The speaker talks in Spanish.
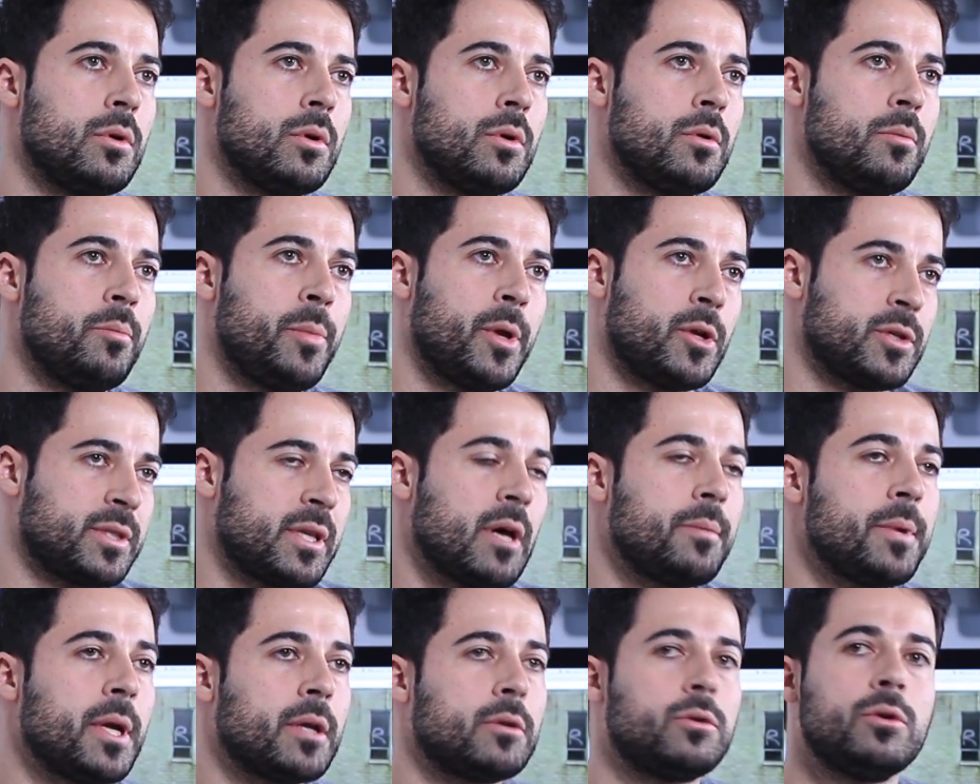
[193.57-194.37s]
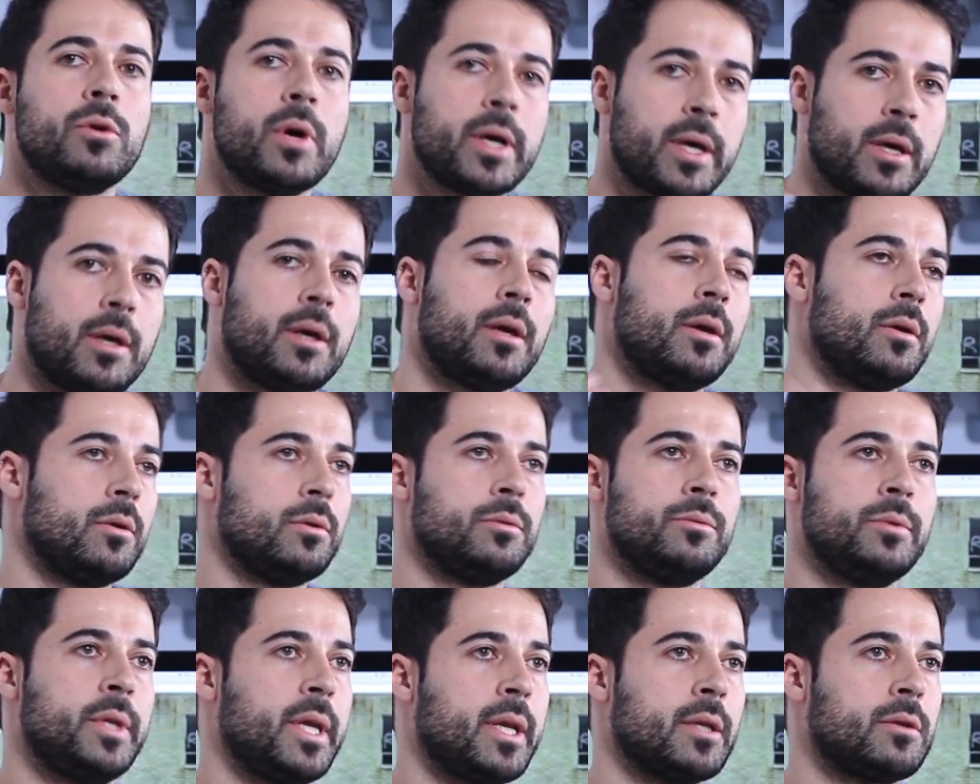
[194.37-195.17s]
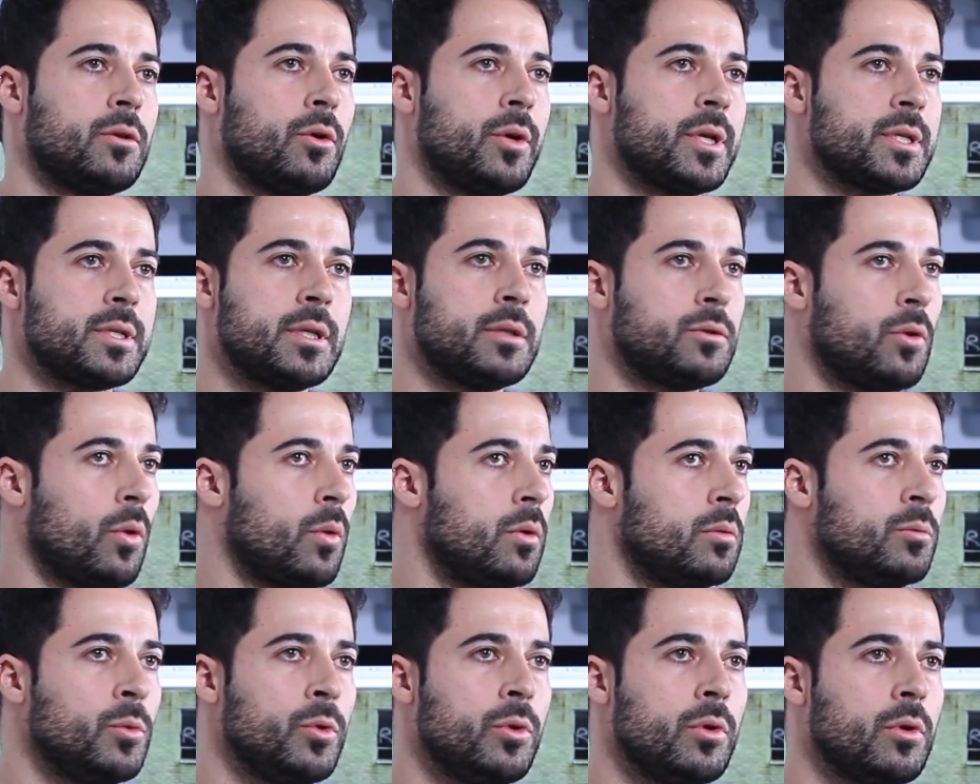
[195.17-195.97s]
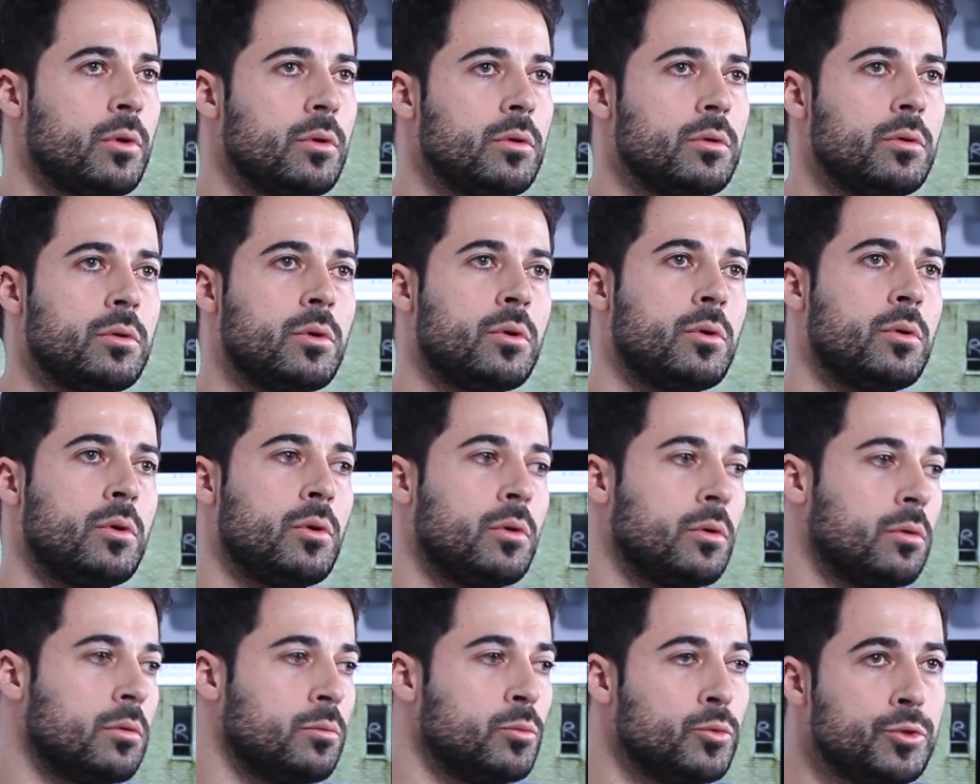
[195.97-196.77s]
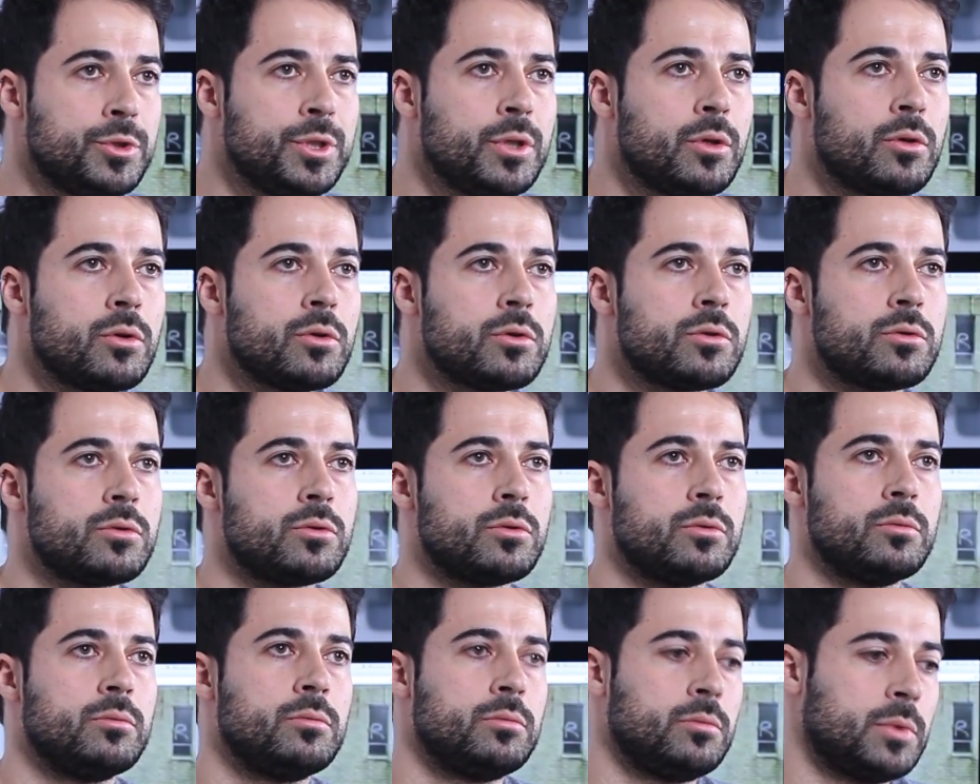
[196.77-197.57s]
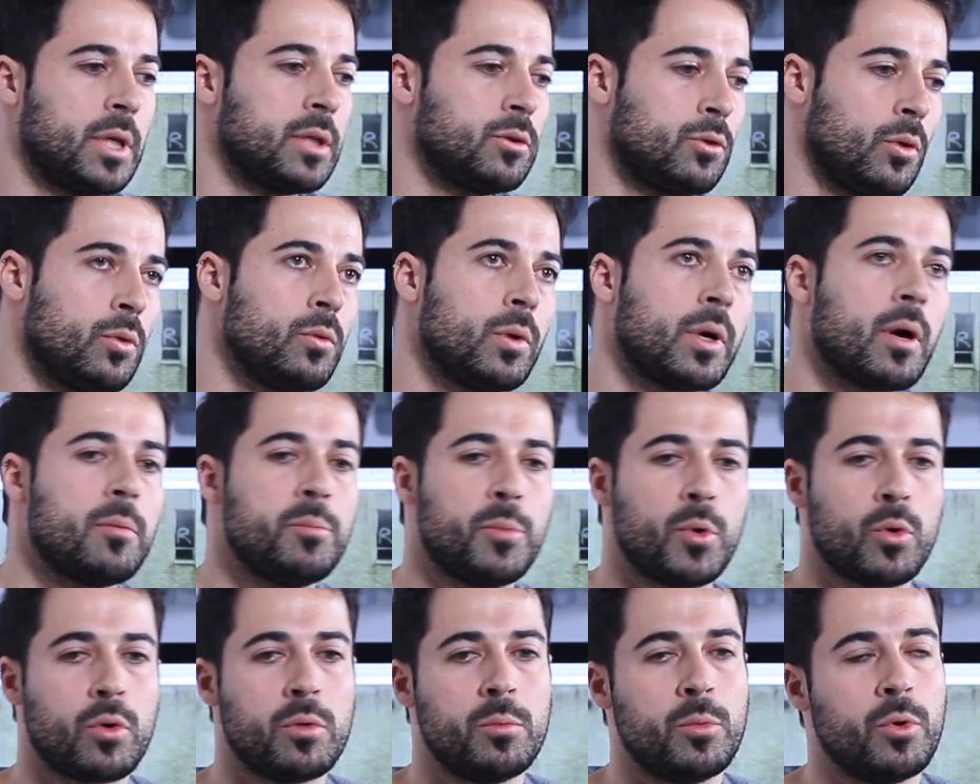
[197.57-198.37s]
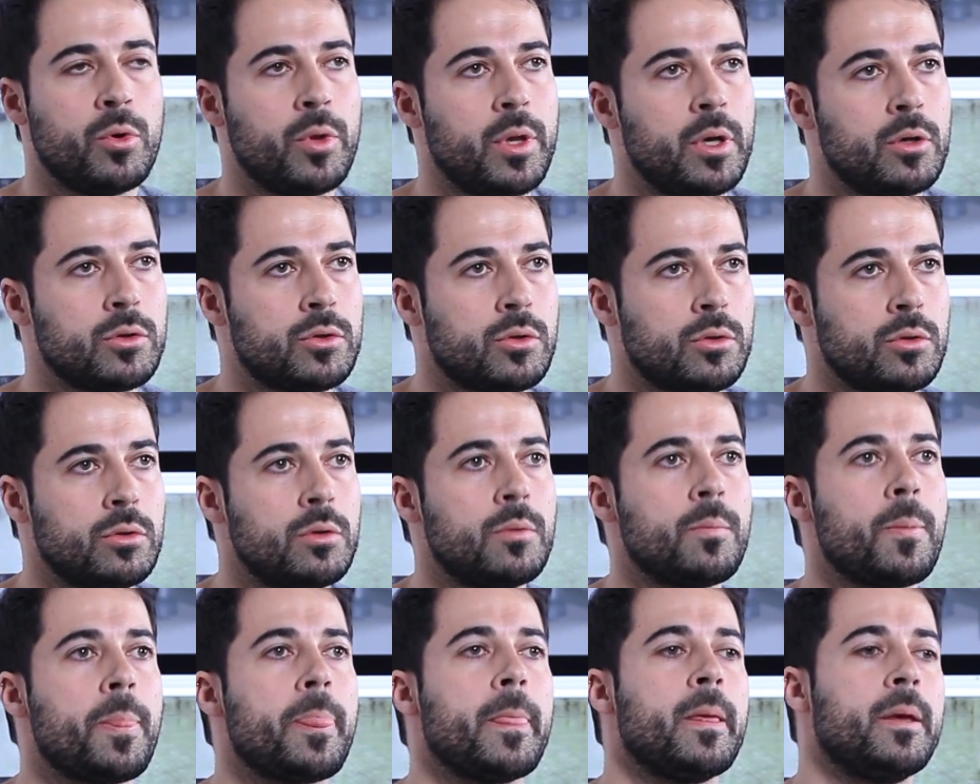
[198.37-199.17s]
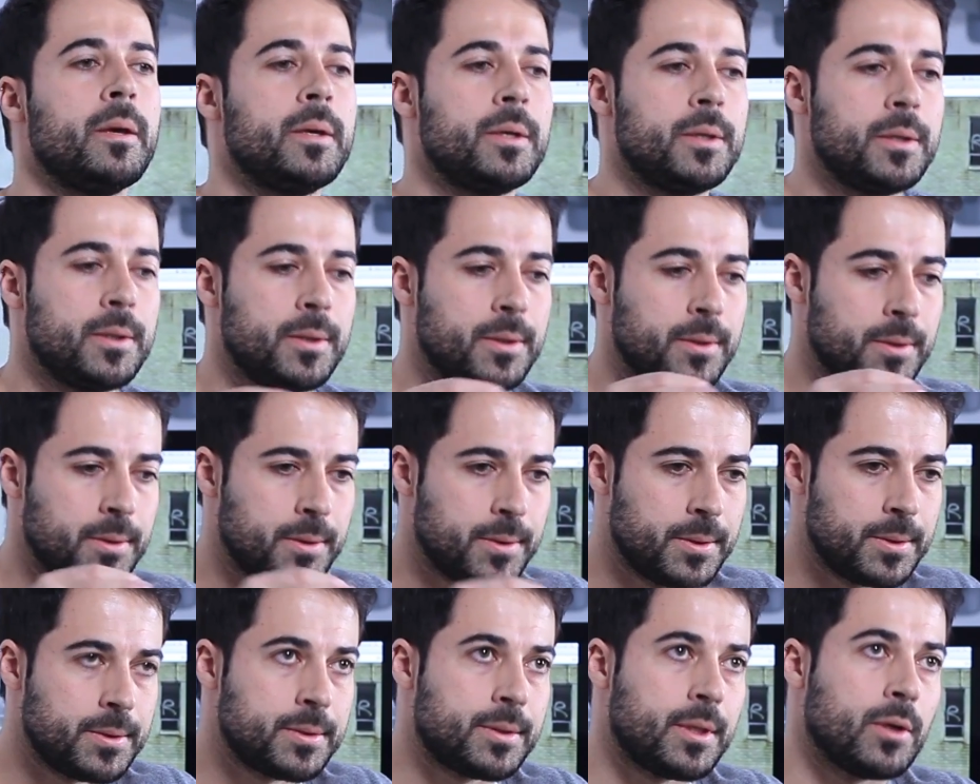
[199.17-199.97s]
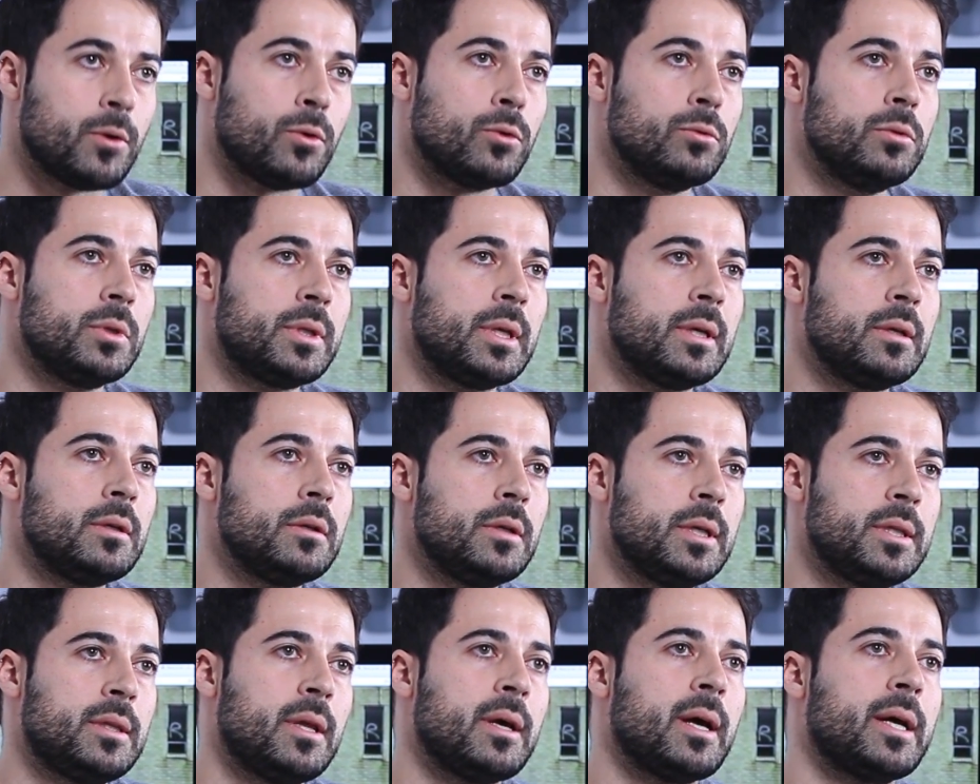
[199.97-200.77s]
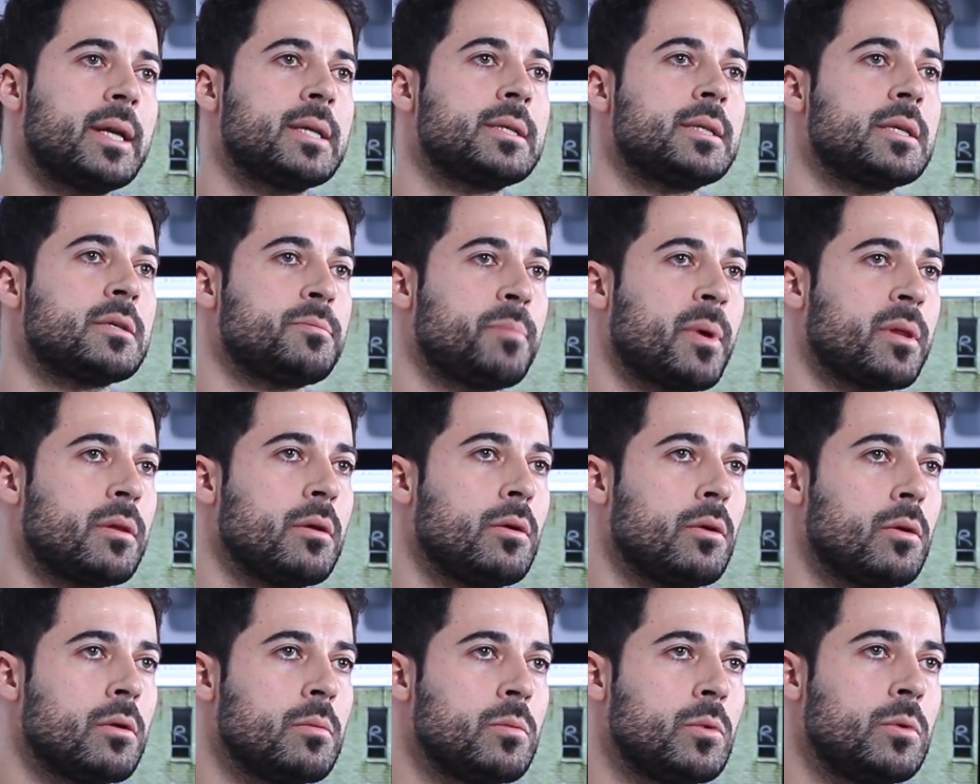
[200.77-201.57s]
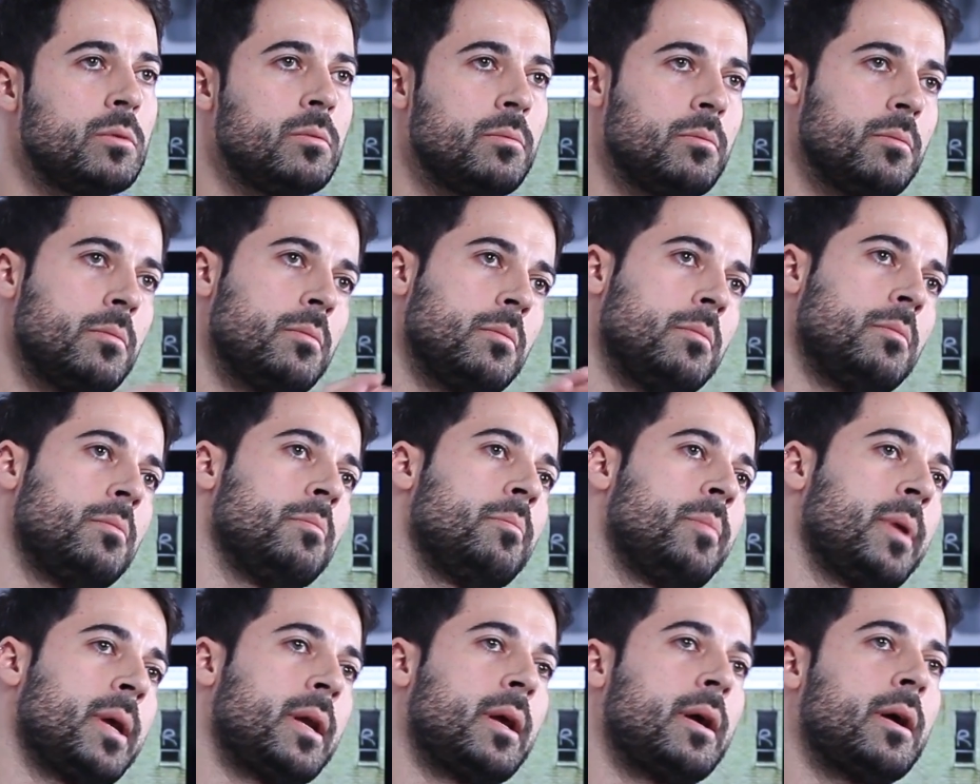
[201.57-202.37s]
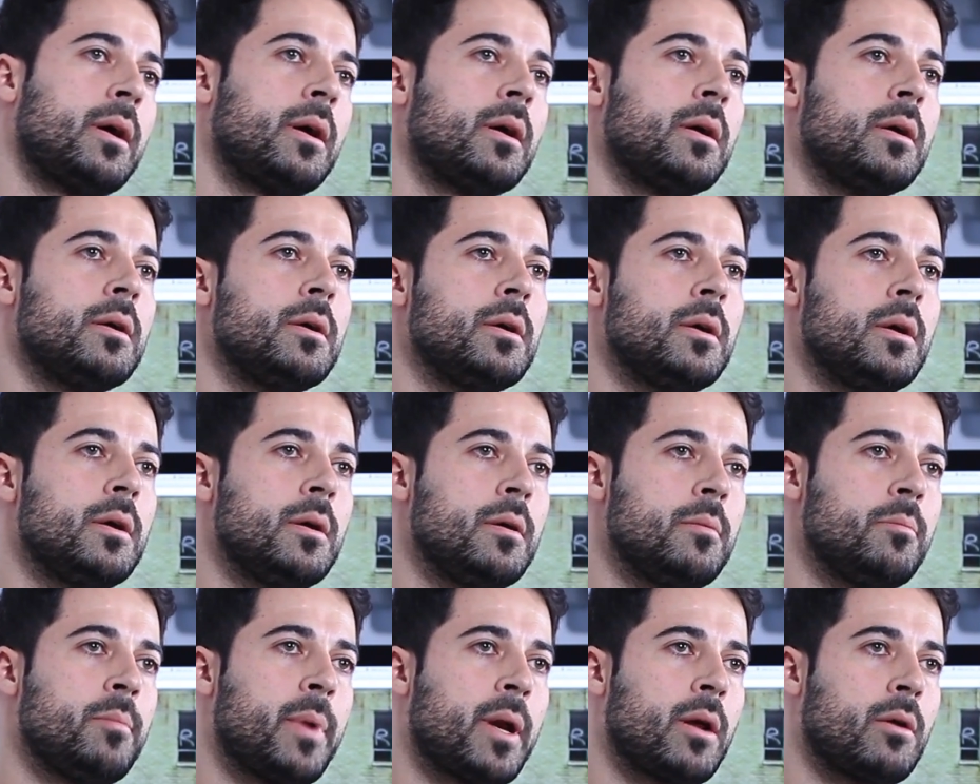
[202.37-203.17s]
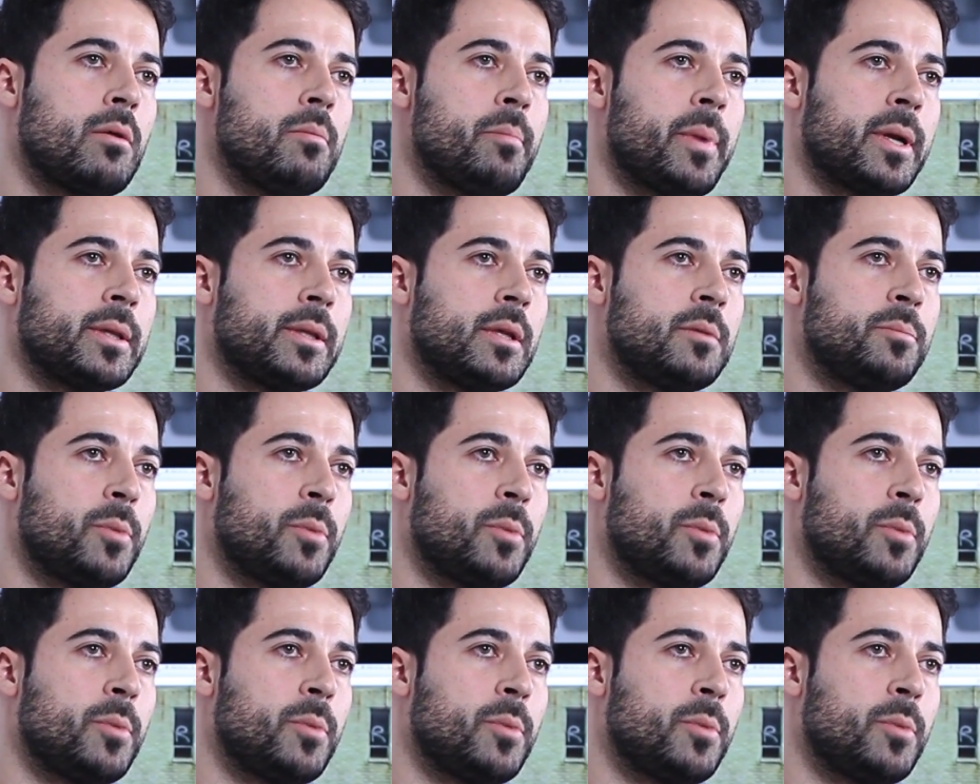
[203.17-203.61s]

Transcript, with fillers: Pero está abierto a que directores de todo el mundo o, o músicos, tanto de un campo como del otro, se junten y tengan este espacio en común para, para compartir